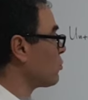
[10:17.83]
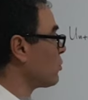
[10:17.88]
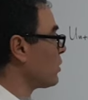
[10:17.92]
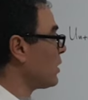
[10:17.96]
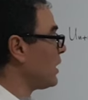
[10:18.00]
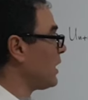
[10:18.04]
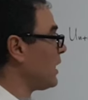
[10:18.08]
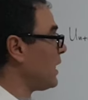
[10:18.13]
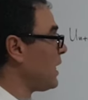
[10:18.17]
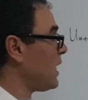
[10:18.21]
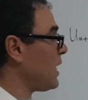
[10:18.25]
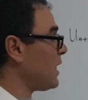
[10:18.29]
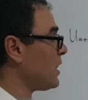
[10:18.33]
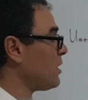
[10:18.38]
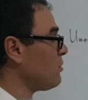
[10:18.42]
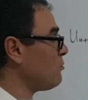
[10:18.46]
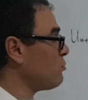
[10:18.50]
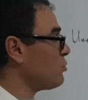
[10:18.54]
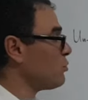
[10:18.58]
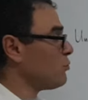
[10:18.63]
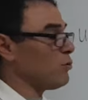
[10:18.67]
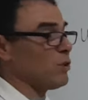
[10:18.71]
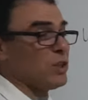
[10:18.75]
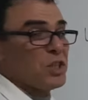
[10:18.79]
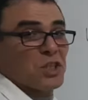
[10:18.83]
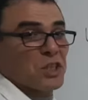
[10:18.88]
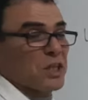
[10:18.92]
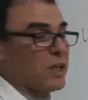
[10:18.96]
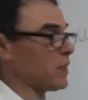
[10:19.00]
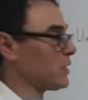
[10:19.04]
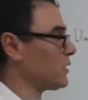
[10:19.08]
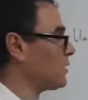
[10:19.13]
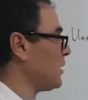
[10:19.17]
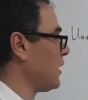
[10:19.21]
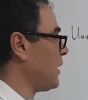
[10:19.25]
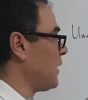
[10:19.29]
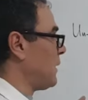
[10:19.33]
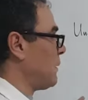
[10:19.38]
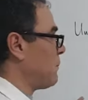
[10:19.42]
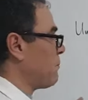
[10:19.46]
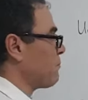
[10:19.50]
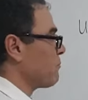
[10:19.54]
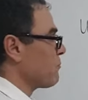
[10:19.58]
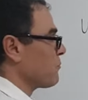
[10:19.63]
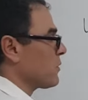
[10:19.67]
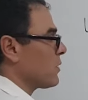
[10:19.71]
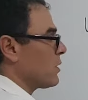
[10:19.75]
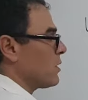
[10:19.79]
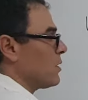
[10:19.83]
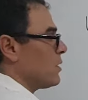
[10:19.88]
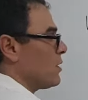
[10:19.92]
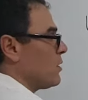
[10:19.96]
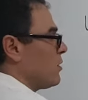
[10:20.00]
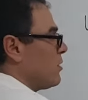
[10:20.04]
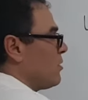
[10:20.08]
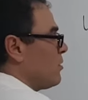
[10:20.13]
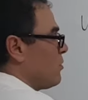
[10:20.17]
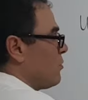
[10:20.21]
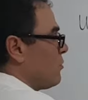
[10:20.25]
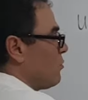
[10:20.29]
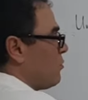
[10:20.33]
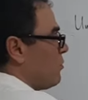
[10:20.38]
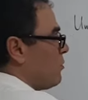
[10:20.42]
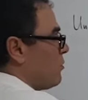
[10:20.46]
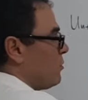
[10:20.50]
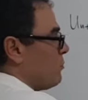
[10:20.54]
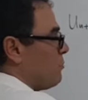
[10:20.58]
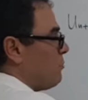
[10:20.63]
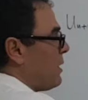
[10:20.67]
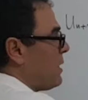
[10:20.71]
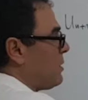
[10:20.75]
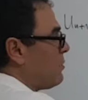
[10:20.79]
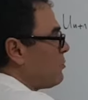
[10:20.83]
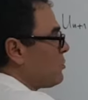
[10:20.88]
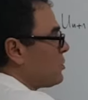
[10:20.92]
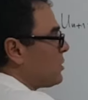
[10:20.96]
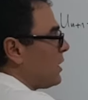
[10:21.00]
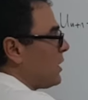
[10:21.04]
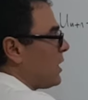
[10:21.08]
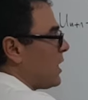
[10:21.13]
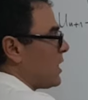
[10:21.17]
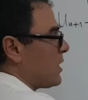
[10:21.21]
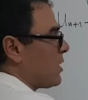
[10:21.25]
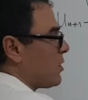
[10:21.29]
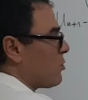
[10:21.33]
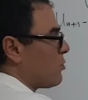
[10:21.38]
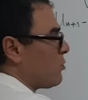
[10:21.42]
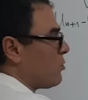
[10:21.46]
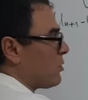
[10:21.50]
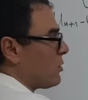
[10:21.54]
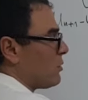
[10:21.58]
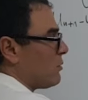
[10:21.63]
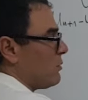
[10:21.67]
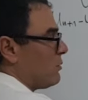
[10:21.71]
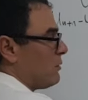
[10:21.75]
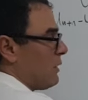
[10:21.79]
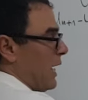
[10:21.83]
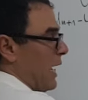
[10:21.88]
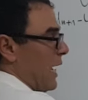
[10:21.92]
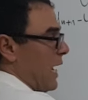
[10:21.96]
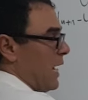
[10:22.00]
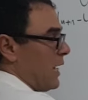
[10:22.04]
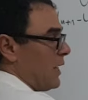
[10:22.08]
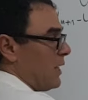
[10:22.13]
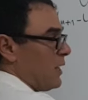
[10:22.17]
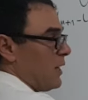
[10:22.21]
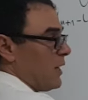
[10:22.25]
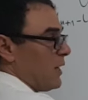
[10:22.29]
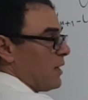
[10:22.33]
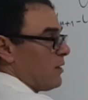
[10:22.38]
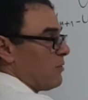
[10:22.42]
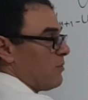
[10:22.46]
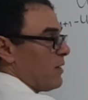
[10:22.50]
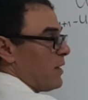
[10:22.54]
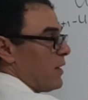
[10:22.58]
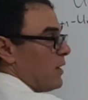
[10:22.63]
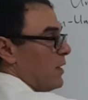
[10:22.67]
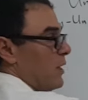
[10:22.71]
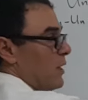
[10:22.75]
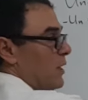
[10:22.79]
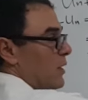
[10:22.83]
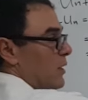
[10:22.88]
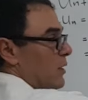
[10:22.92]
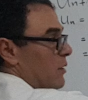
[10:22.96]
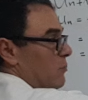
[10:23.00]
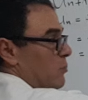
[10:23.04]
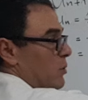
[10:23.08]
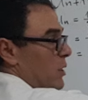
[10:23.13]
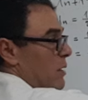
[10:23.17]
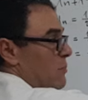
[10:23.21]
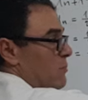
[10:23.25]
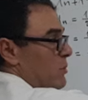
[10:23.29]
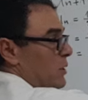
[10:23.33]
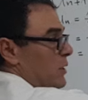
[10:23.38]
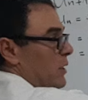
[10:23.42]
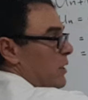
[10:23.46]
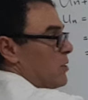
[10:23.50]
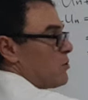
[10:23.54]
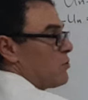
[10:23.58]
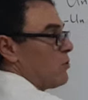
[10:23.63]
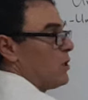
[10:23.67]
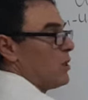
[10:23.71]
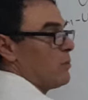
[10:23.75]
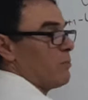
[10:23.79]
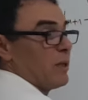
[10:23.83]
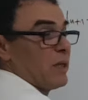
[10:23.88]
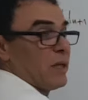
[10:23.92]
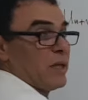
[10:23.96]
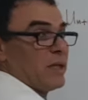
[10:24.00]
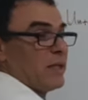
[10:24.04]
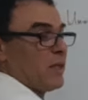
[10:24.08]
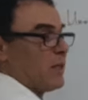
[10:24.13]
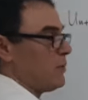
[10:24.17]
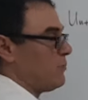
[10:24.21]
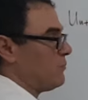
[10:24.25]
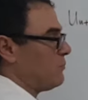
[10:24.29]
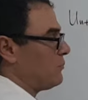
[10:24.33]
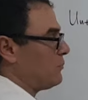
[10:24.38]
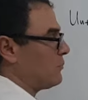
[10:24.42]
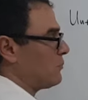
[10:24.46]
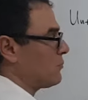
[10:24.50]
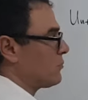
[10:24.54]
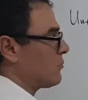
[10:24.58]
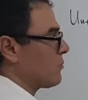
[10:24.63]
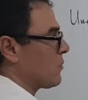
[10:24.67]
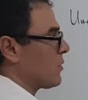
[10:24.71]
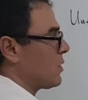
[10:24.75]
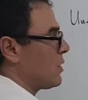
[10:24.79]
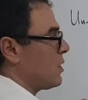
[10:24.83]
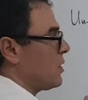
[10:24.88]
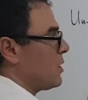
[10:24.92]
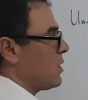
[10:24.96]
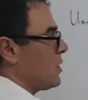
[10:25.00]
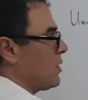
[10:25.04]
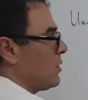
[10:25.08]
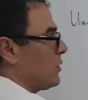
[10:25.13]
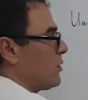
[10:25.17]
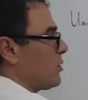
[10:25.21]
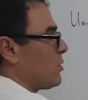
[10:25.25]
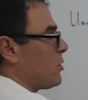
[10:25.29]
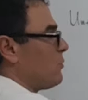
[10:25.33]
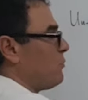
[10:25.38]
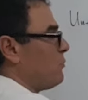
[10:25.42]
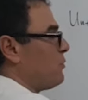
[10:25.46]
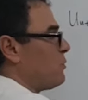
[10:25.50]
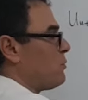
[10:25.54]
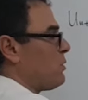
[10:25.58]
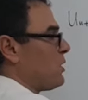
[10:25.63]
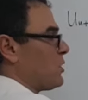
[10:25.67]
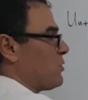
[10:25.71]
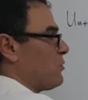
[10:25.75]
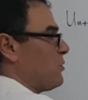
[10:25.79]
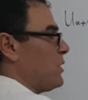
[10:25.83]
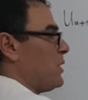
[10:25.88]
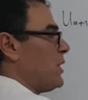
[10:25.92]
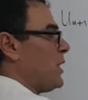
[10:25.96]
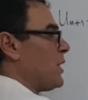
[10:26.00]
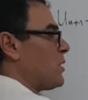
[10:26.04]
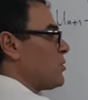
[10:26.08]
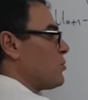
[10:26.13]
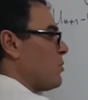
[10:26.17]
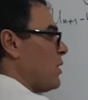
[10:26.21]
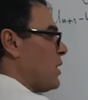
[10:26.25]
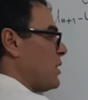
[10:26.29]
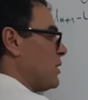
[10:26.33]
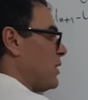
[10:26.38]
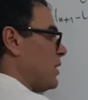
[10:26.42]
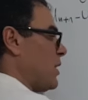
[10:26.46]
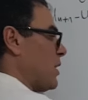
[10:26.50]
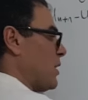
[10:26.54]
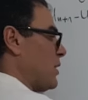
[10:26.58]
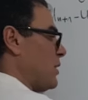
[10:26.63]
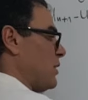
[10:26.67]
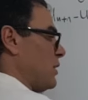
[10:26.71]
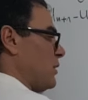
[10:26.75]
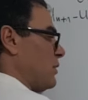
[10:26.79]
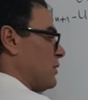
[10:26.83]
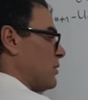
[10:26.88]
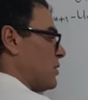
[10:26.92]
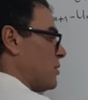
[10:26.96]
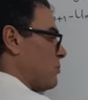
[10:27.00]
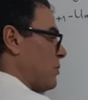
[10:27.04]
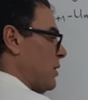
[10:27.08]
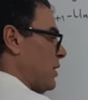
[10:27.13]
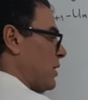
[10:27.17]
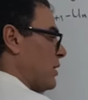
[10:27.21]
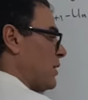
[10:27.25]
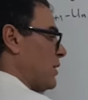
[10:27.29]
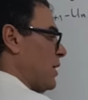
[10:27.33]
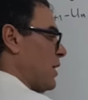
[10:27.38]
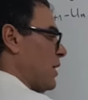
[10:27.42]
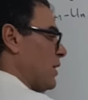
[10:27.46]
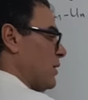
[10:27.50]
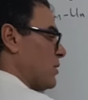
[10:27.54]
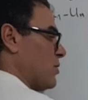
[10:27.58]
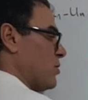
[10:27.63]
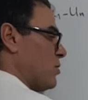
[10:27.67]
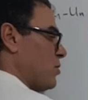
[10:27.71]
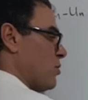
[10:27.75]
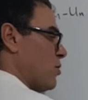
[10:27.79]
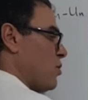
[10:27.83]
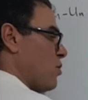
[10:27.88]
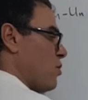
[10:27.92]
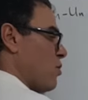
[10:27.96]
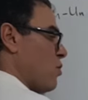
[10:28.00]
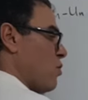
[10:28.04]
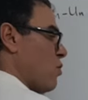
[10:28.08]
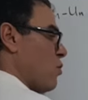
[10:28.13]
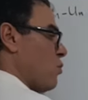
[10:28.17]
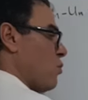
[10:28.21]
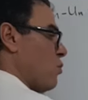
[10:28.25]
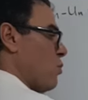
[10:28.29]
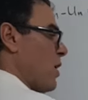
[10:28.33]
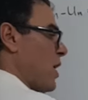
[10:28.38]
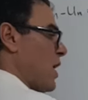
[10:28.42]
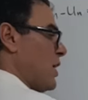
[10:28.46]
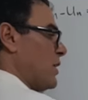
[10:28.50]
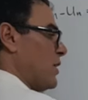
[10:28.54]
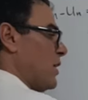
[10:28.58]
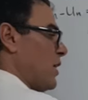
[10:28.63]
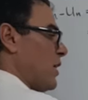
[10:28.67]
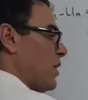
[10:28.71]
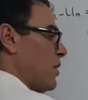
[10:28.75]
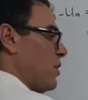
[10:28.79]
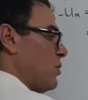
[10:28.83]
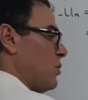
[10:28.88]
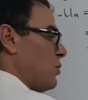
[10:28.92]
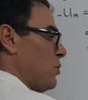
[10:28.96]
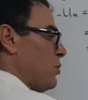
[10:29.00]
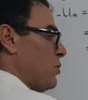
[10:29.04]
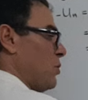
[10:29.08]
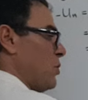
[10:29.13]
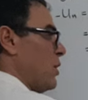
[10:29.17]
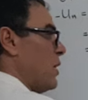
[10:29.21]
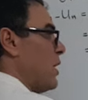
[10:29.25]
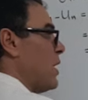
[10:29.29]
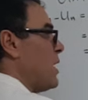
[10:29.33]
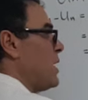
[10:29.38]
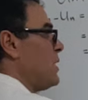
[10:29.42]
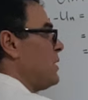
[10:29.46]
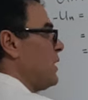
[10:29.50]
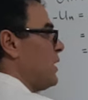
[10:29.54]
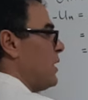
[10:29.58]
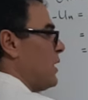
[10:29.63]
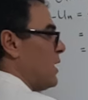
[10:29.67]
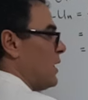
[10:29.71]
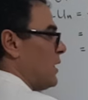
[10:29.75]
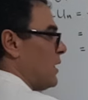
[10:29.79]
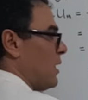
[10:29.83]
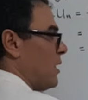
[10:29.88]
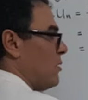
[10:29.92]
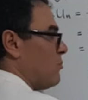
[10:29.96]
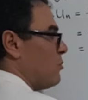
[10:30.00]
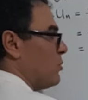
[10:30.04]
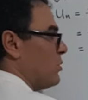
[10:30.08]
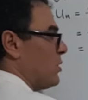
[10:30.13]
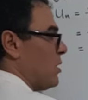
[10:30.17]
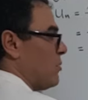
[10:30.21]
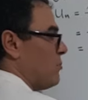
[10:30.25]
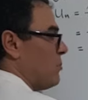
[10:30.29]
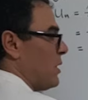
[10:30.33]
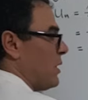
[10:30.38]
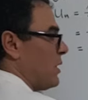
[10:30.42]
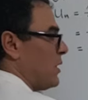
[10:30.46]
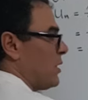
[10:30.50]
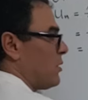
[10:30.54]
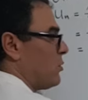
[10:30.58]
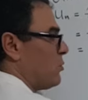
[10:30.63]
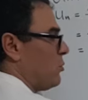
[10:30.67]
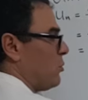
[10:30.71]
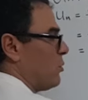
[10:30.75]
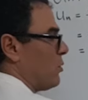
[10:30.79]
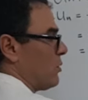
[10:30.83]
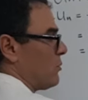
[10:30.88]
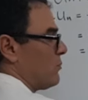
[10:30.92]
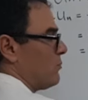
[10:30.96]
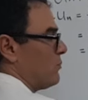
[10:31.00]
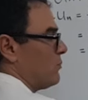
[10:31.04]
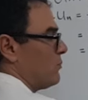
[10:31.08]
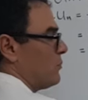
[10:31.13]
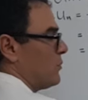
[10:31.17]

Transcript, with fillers: درك لهذه ونشوفوا الاشارات تاعها باه نوصل لهذه درك ها هي البرهان بالتراجع اللي برهنا نضرب في واش في ناقص واحد على اثنين صبح لي ناقص واحد على اثنين اي ان لكن متباينه الدور